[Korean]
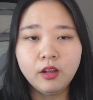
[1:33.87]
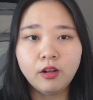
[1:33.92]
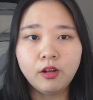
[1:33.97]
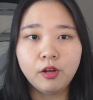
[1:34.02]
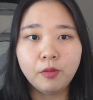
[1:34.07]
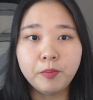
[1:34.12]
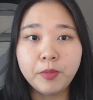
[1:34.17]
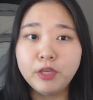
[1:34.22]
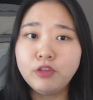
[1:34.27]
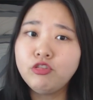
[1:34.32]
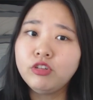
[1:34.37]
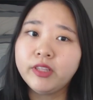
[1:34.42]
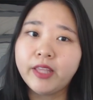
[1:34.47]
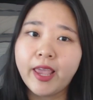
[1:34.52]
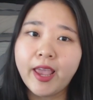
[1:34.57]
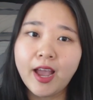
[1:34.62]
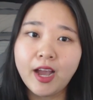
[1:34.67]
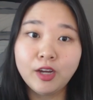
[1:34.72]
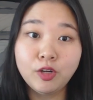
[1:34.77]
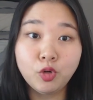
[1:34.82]
어, 미국
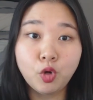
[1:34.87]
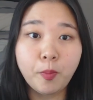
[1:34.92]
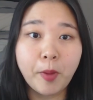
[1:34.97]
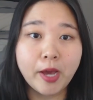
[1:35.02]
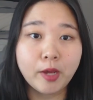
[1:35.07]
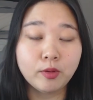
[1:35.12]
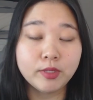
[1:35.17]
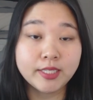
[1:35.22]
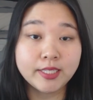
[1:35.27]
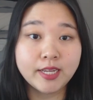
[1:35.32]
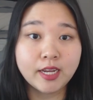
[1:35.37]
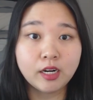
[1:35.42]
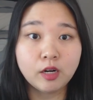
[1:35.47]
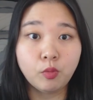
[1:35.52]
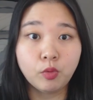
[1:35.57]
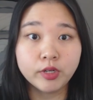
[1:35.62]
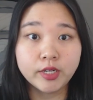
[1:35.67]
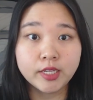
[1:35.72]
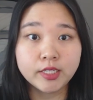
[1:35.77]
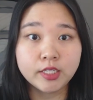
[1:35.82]
대학으로 바로 진학을
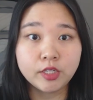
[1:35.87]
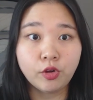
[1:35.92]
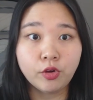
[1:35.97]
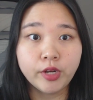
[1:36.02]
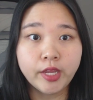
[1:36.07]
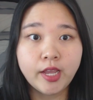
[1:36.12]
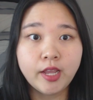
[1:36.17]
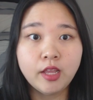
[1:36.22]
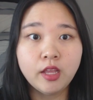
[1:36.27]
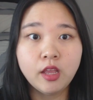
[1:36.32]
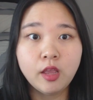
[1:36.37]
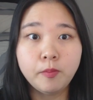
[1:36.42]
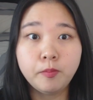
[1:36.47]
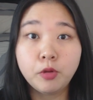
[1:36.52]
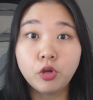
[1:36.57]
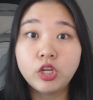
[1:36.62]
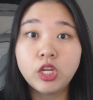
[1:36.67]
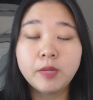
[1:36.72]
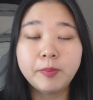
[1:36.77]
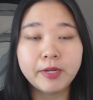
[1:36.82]
원하시거나
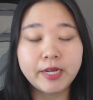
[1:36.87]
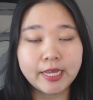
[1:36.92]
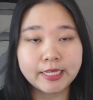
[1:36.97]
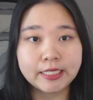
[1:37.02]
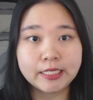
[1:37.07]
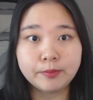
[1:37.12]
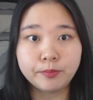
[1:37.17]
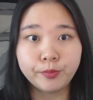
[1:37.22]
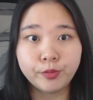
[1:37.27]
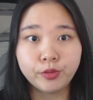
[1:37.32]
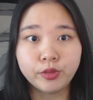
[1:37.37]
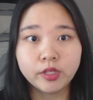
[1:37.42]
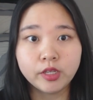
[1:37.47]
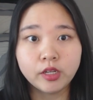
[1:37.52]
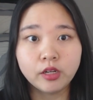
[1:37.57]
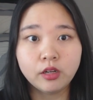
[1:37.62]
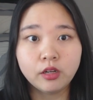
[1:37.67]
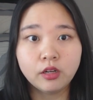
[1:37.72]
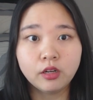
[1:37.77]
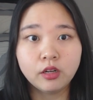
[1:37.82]
편입을 하시는 분들.
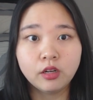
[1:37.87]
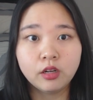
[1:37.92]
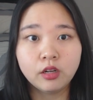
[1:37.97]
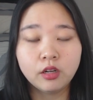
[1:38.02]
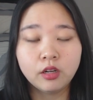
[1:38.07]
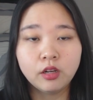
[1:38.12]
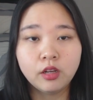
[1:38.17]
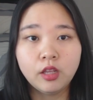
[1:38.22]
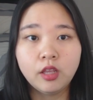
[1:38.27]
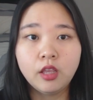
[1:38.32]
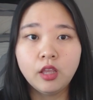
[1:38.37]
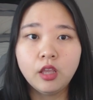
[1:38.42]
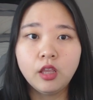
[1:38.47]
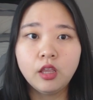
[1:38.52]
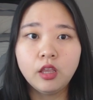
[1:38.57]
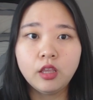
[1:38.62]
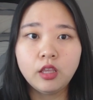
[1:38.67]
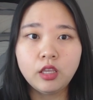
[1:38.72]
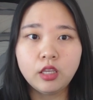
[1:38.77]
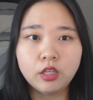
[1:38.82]

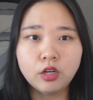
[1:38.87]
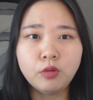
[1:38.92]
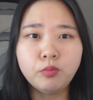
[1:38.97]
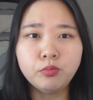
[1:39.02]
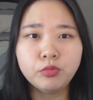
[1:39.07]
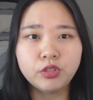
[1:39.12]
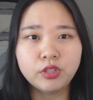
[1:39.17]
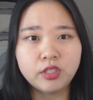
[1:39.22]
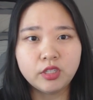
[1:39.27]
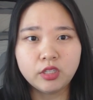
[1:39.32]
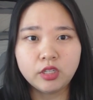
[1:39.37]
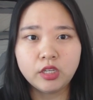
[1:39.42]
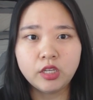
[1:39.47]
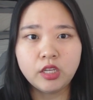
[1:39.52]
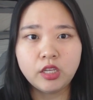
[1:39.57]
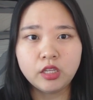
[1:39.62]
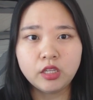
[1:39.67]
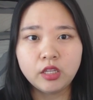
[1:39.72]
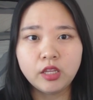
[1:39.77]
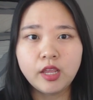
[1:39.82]
이런
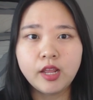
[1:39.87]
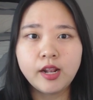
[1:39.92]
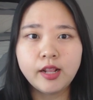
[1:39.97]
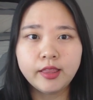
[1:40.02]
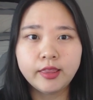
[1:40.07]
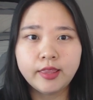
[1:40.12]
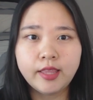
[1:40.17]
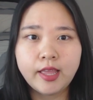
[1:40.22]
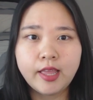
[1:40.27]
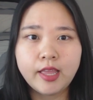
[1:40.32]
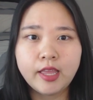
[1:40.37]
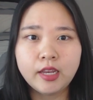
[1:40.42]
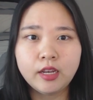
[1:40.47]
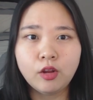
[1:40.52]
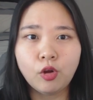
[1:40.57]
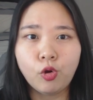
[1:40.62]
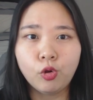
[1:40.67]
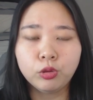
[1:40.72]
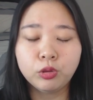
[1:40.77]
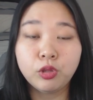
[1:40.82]
분들은
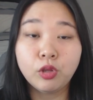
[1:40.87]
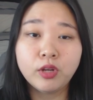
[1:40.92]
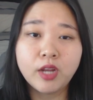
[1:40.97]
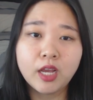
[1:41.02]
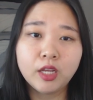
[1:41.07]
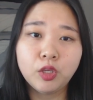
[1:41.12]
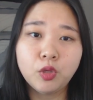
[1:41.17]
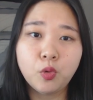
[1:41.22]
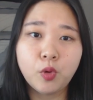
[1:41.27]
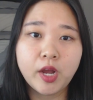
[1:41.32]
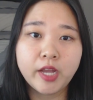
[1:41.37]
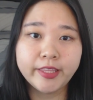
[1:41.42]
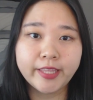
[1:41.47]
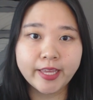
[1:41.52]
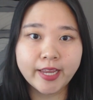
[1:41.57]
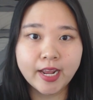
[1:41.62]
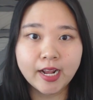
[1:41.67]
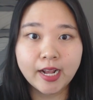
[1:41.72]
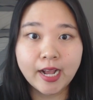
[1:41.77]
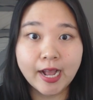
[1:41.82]
일단 어떤 학교가
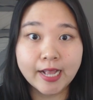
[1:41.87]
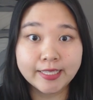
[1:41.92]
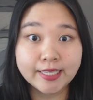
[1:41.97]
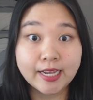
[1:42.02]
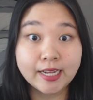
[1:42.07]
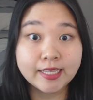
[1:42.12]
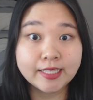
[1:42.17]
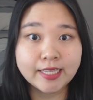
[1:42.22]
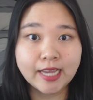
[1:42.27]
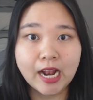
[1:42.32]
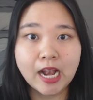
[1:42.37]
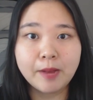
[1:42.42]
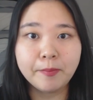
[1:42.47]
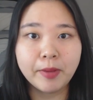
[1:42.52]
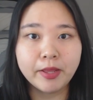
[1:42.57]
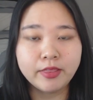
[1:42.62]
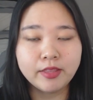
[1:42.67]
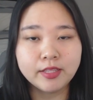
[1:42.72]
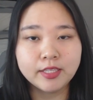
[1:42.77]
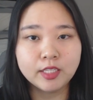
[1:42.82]
나랑 가장 잘
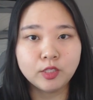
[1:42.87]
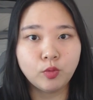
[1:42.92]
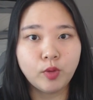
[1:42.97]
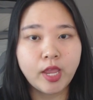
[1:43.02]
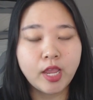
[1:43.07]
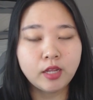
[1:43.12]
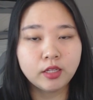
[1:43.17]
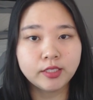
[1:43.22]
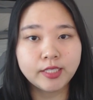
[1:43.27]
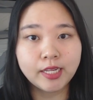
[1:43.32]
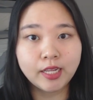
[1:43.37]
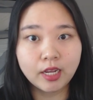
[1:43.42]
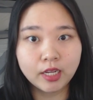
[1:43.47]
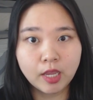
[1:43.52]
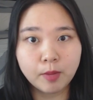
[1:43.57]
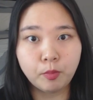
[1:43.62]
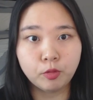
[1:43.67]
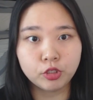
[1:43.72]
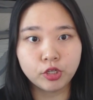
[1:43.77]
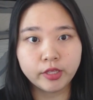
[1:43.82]
맞는지도
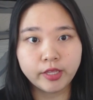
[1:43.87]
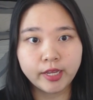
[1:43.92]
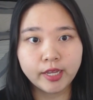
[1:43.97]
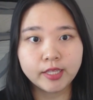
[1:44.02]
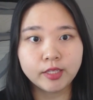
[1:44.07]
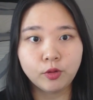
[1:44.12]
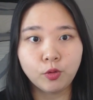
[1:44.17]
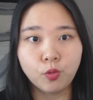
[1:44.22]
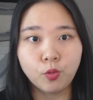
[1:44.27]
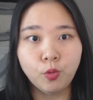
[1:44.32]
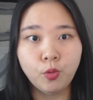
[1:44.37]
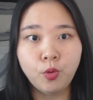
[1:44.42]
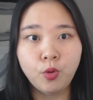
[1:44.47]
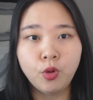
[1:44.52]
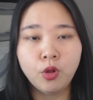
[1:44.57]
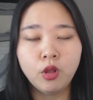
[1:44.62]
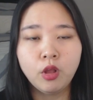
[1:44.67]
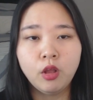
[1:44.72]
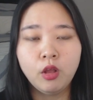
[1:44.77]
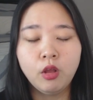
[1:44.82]
생각해 보셔야 되겠고,